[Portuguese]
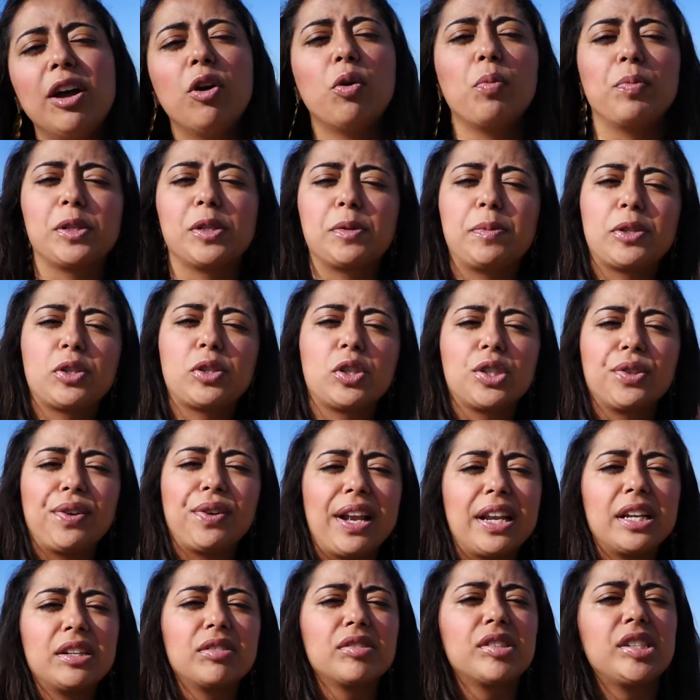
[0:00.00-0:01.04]
Algumas pessoas
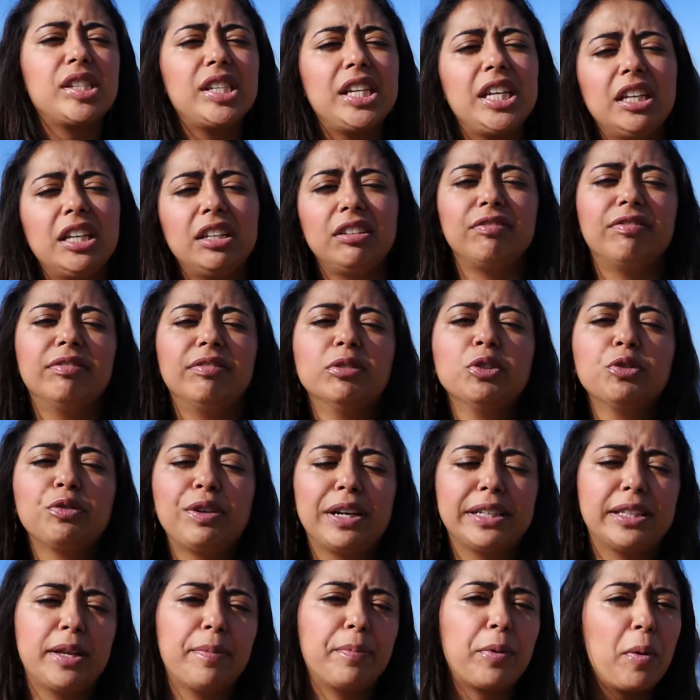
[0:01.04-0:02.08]
falando assim, não
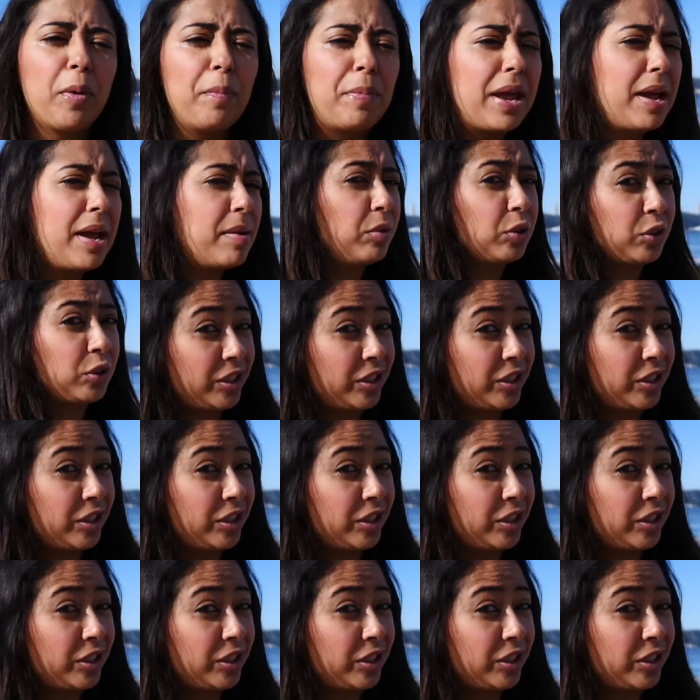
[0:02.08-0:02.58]
vai ter problema,